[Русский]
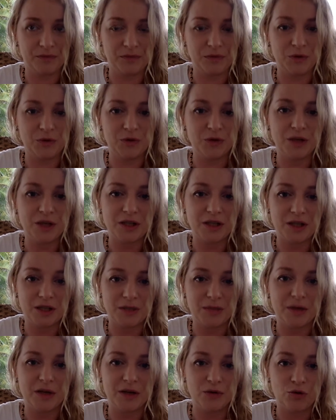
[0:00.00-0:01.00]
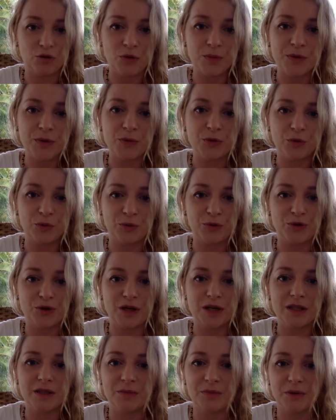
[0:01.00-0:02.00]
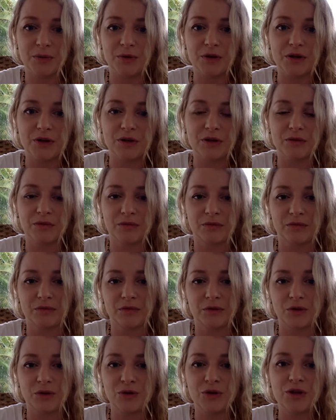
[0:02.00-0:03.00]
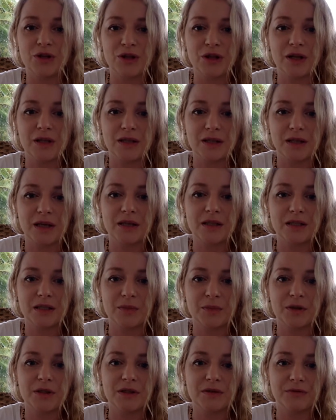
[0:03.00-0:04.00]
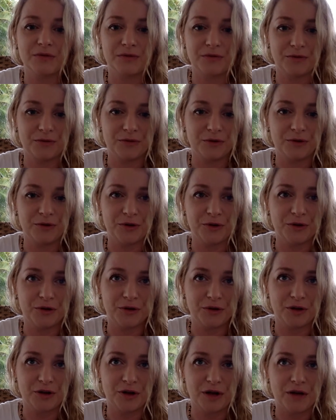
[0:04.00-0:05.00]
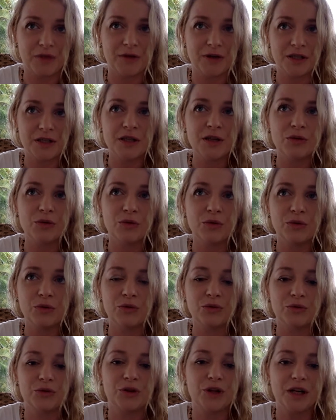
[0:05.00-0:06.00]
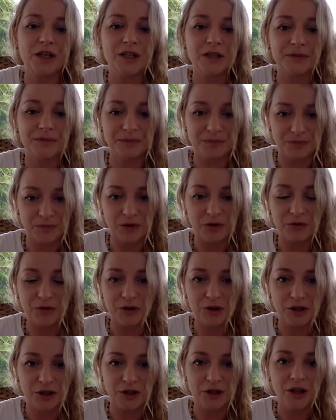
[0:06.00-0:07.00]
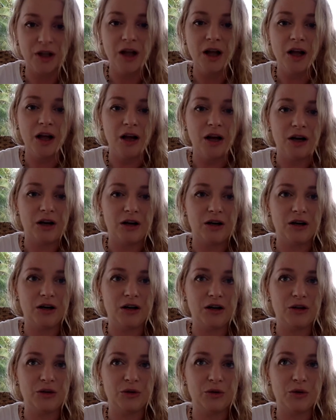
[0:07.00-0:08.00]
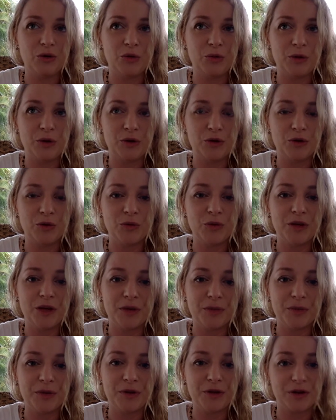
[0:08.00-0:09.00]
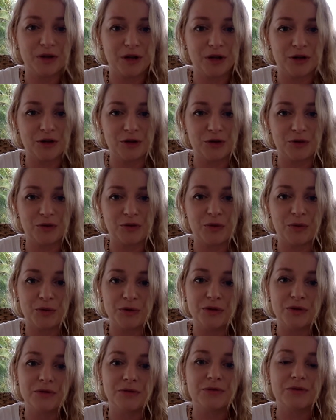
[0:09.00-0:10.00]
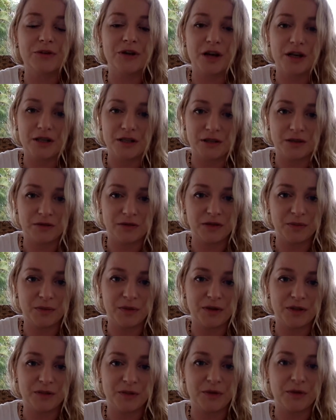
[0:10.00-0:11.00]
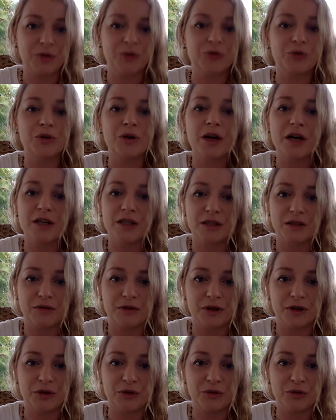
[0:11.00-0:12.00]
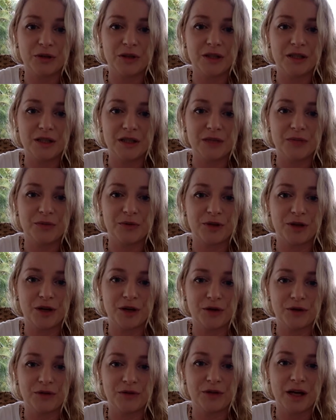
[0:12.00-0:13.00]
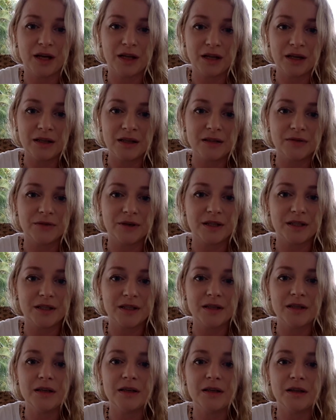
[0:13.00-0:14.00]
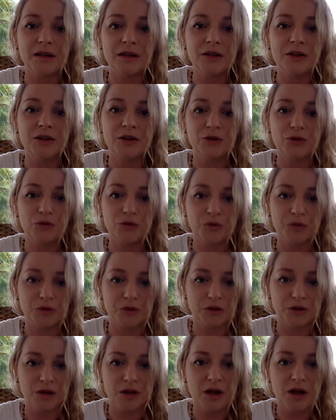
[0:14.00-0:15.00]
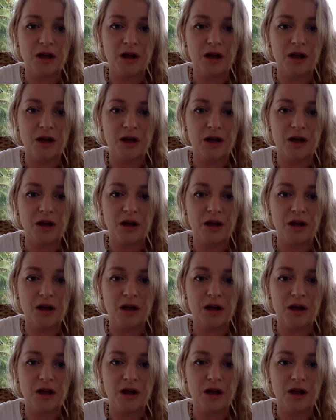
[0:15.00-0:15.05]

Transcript: То есть даже если брать оптом, то получается примерно розничная цена этих специй в, э, как в России, но и даже выше. А, но потом я поняла, что вопрос в качестве специй, потому что то качество, которое здесь продается в Таиланде, в России их не купишь.